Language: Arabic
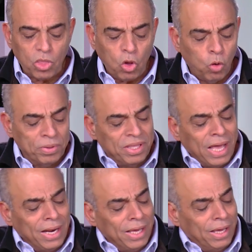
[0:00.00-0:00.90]

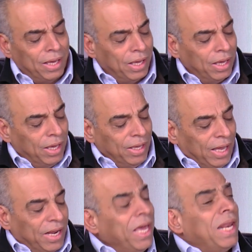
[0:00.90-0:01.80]
وبالتالي
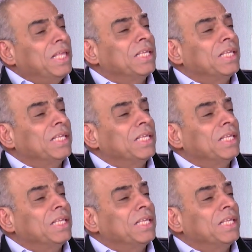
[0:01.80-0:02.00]
يعني هي التي